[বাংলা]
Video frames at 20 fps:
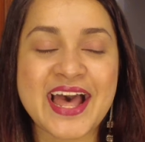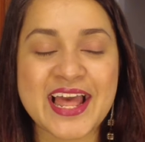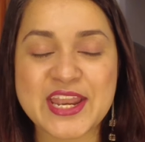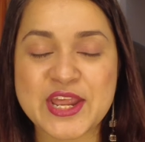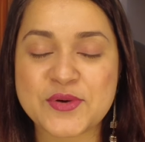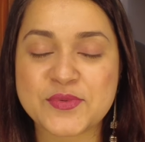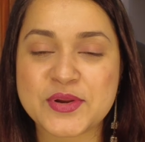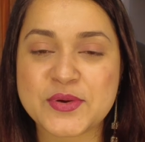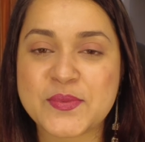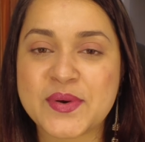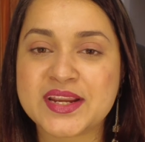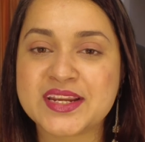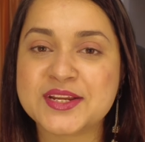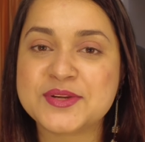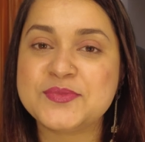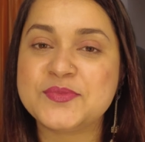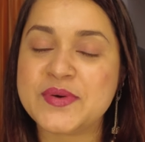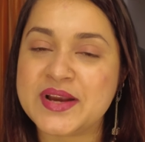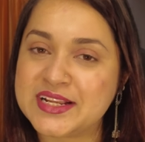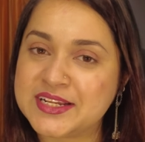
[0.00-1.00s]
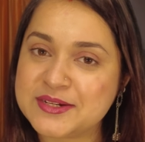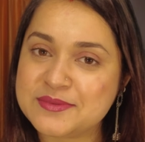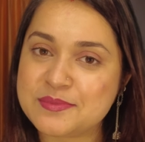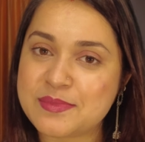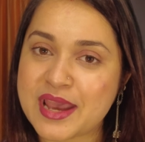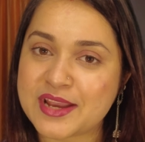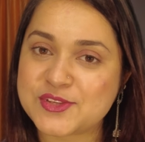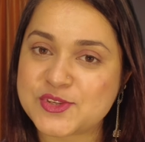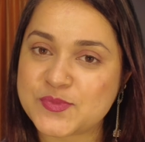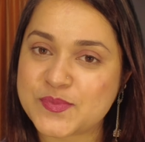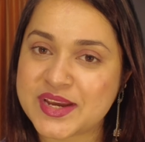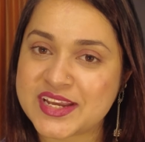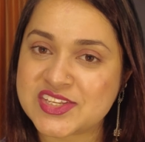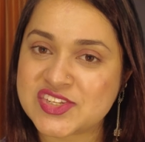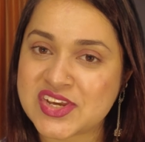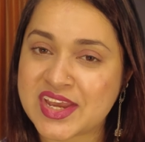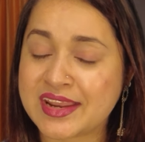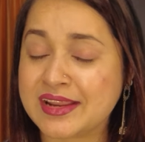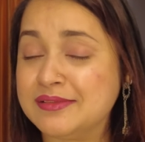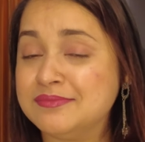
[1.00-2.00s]
হ্যালো এভরিওয়ান অ্যান্ড ওয়েলকাম ব্যাক টু মাই
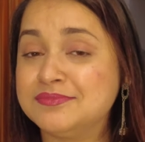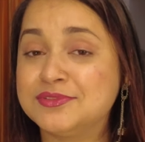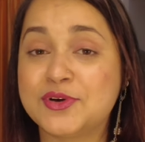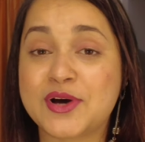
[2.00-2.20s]
চ্যানেল